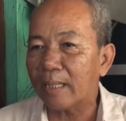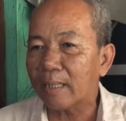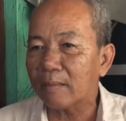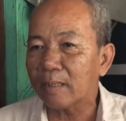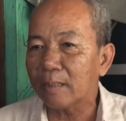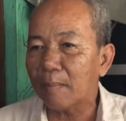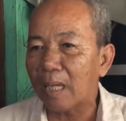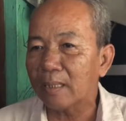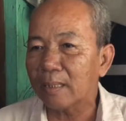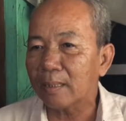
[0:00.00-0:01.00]
tao đi
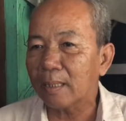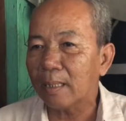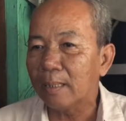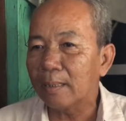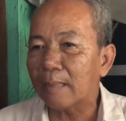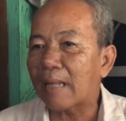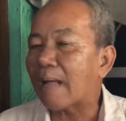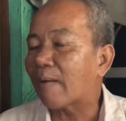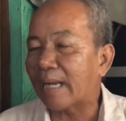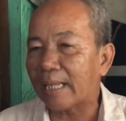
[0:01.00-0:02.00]
bơi tao ra
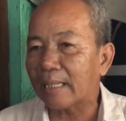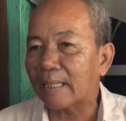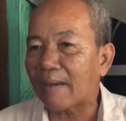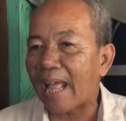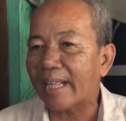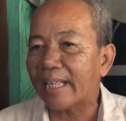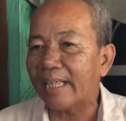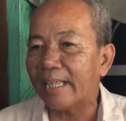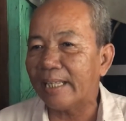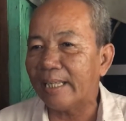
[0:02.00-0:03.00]
ngoài này cái tao đái
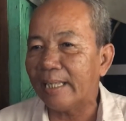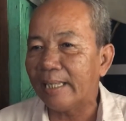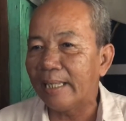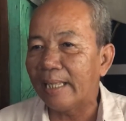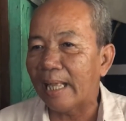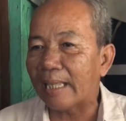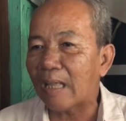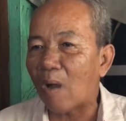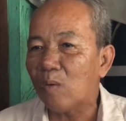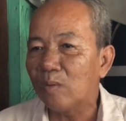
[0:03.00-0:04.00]
cái thả
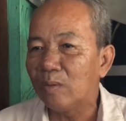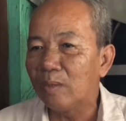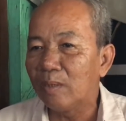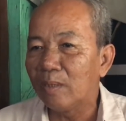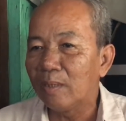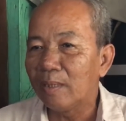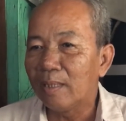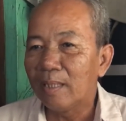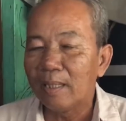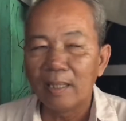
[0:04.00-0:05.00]
vô
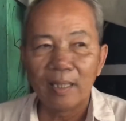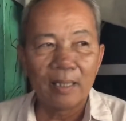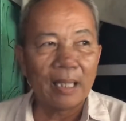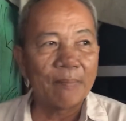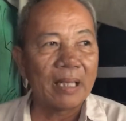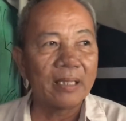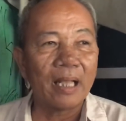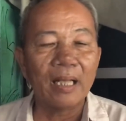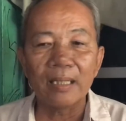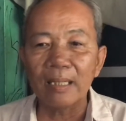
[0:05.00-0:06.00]
thì mấy con
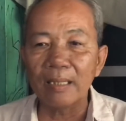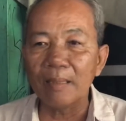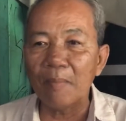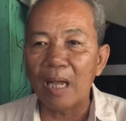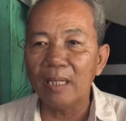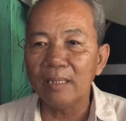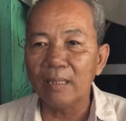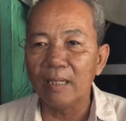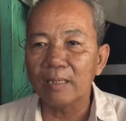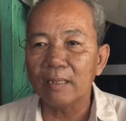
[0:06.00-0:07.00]
kia nó, nó mới
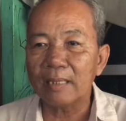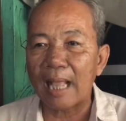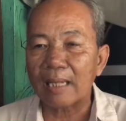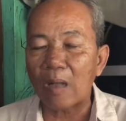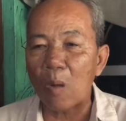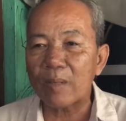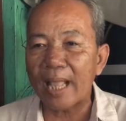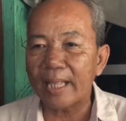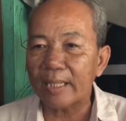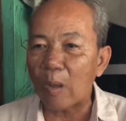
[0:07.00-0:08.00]
vừa sửa sạn cột
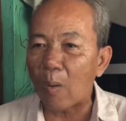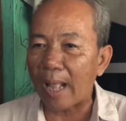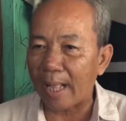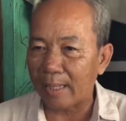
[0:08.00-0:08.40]
dây xuồng à